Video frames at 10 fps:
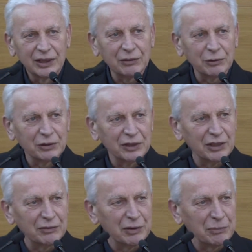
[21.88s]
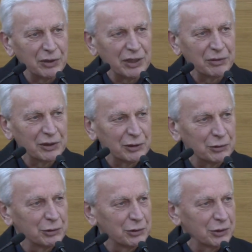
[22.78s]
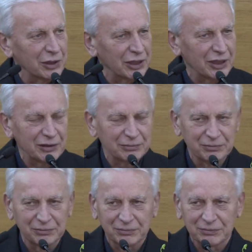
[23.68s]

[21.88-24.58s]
Devo dirvi prima di tutto che